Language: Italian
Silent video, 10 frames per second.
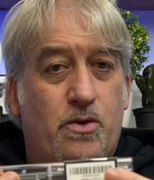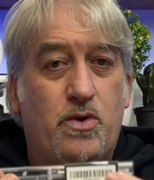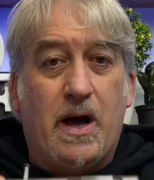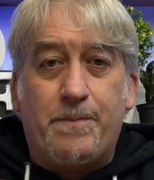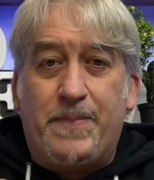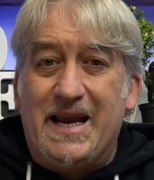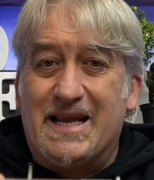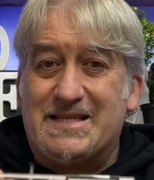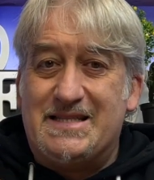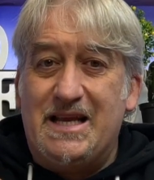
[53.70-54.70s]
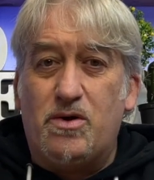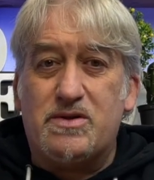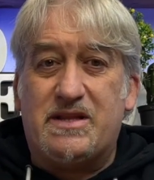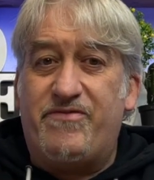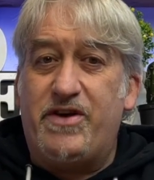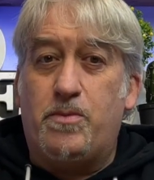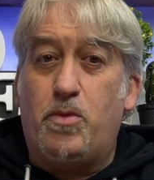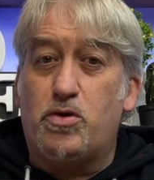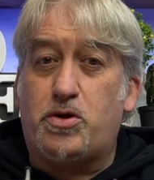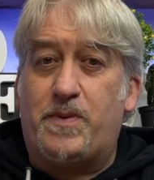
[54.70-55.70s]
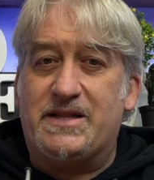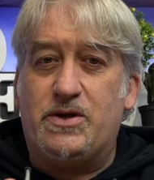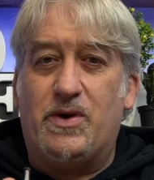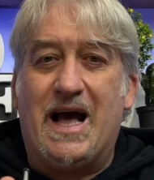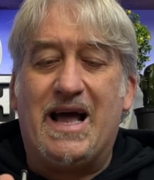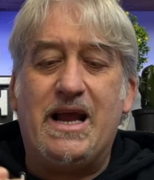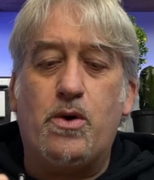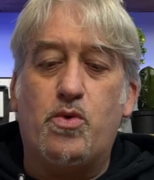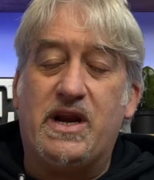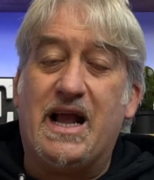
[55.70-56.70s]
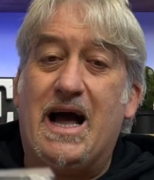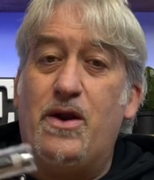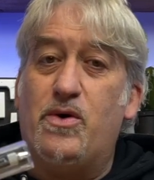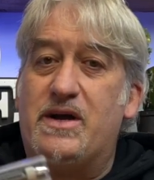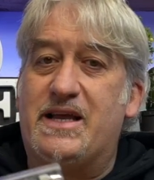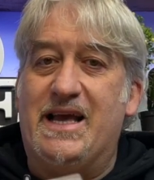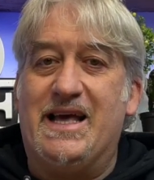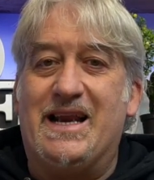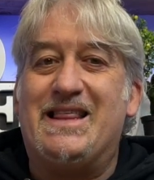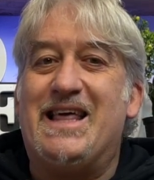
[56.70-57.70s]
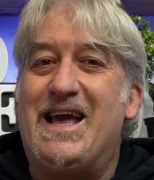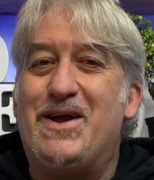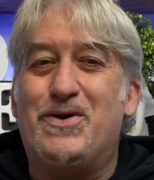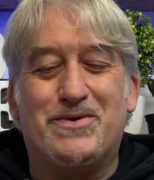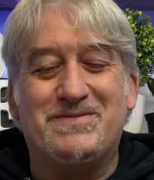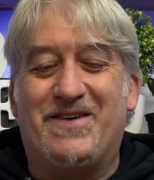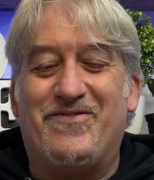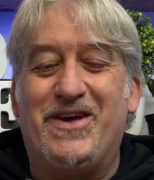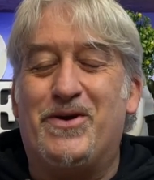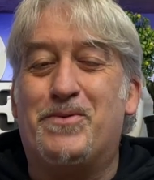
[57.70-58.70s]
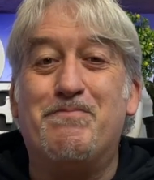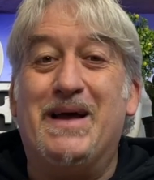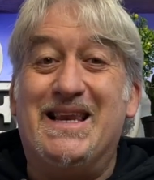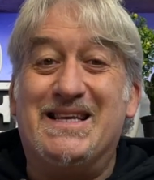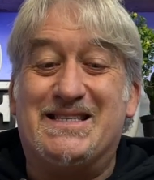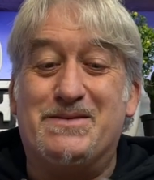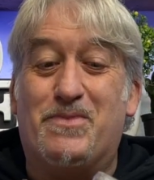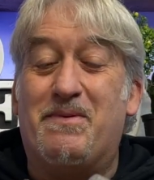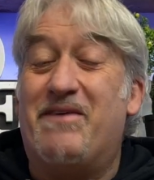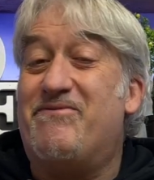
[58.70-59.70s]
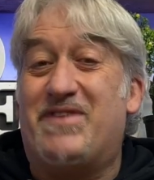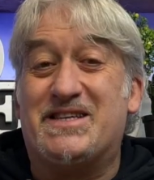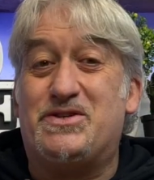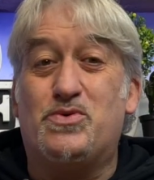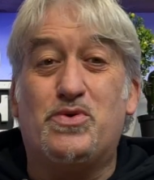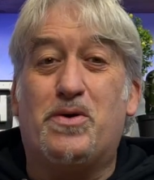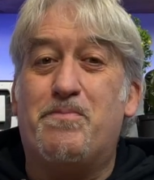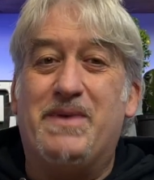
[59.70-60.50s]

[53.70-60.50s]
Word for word: Una penna stilo davvero molto particolare, un regalo che ritengo davvero bellissimo, va, va sicuro